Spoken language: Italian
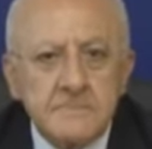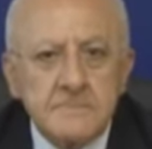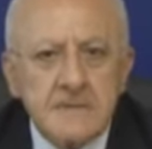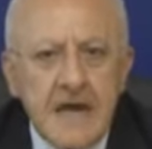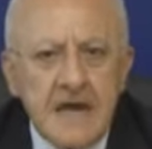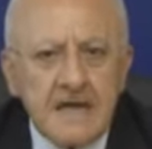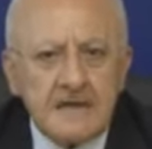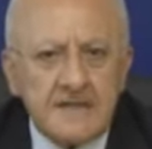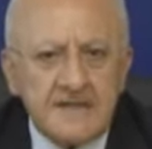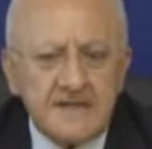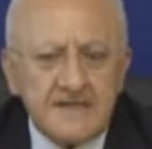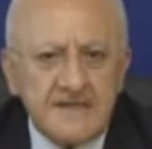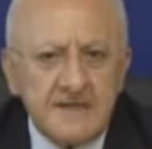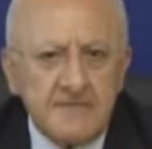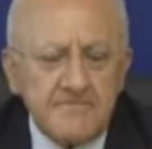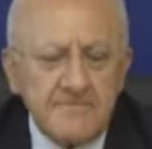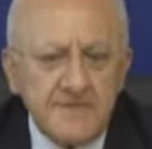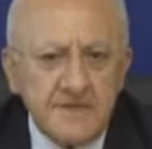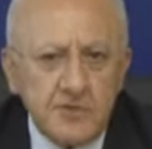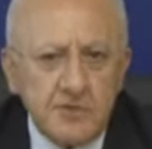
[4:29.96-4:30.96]
anche se
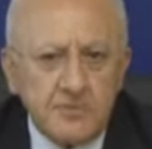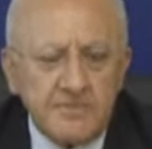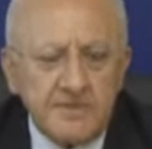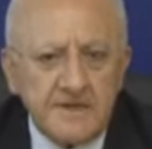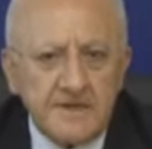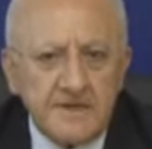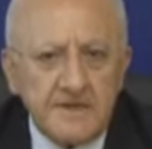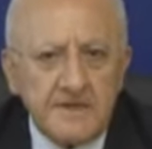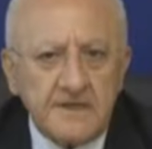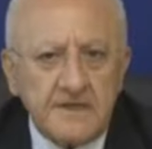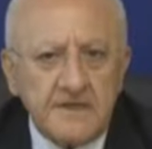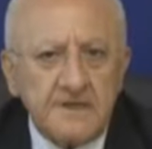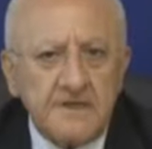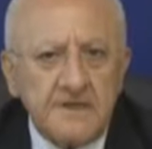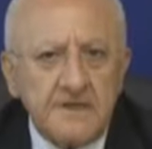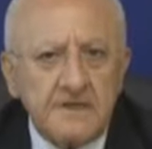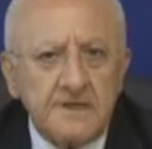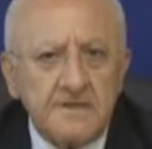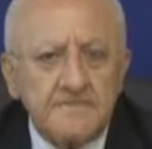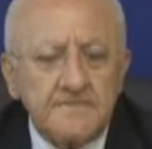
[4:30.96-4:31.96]
a mio
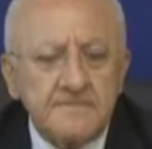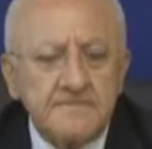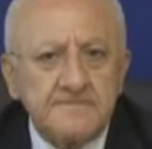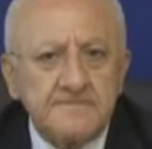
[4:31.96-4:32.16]
parere